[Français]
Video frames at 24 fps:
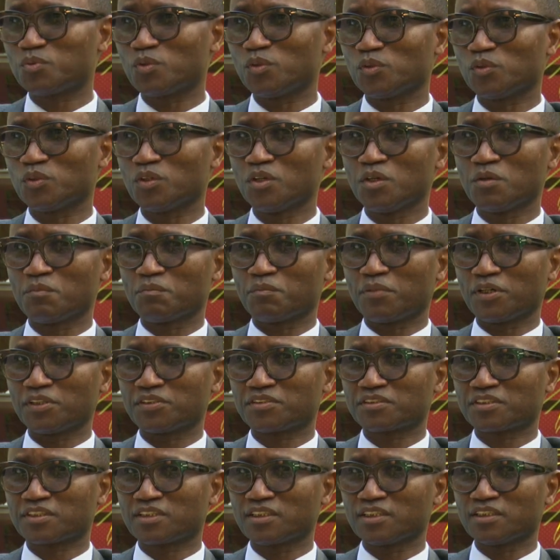plus
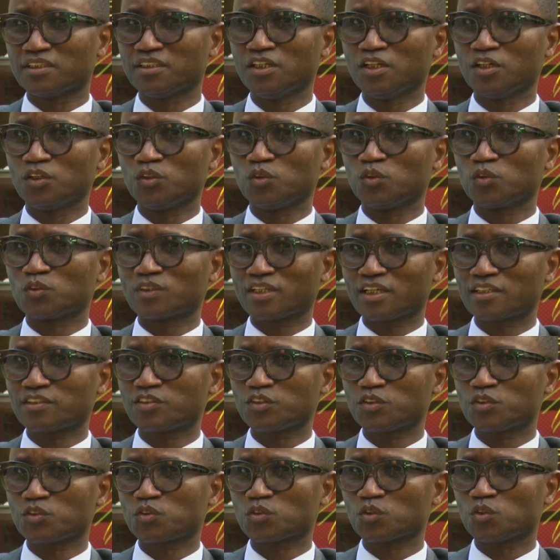parce que nous
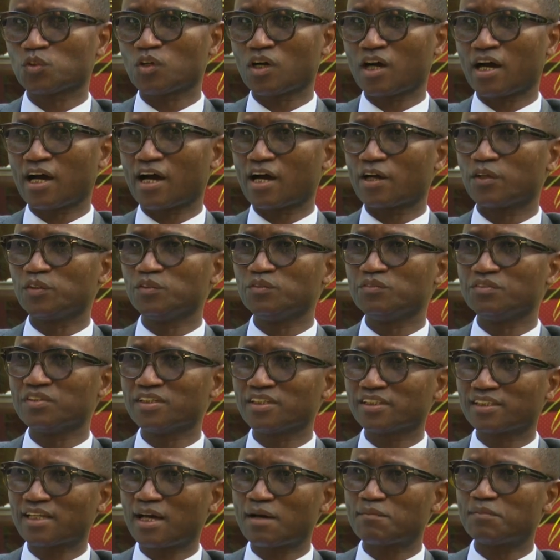assistons à une
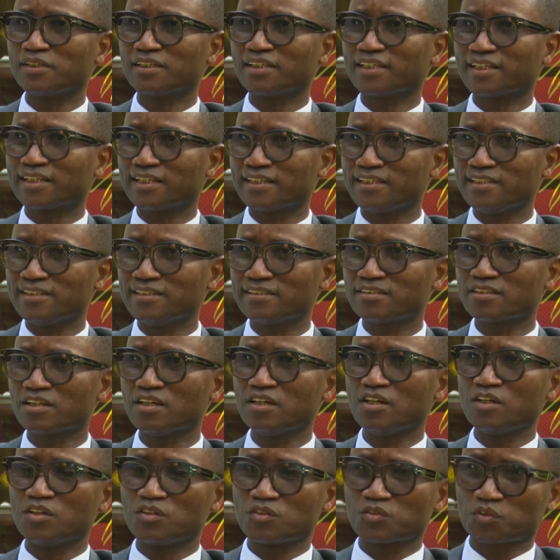véritable crise
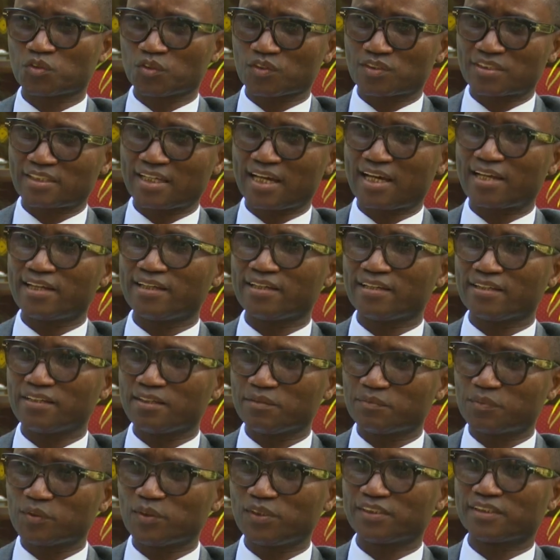sociale et
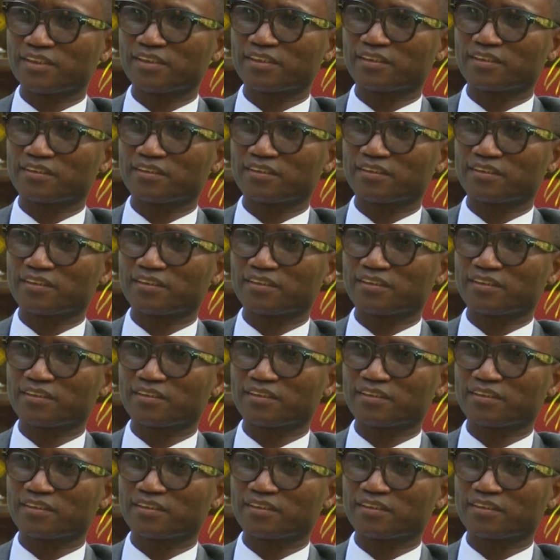politique.